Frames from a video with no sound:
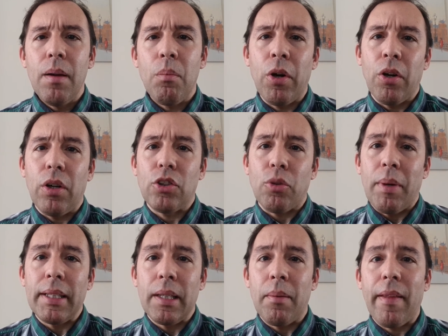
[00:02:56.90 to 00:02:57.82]
Bueno,
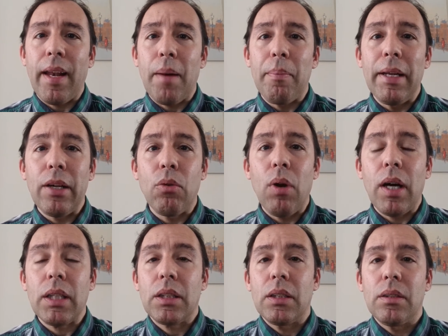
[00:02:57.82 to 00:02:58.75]
sobre el tema de las
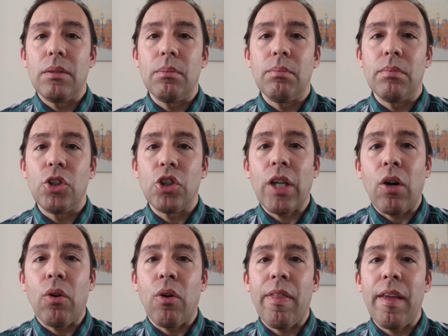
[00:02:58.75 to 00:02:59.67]
películas, mm, yo ya
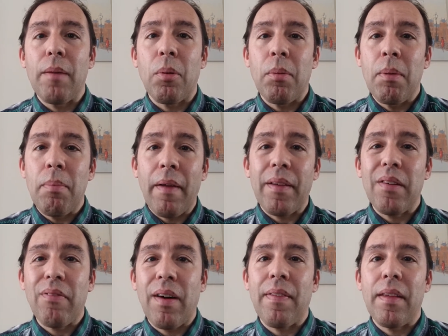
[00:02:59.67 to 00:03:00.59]
conocía por mi
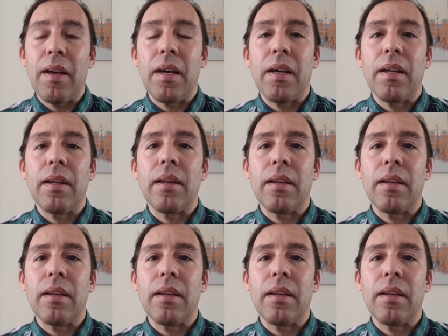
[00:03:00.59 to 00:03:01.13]
padre, fan de,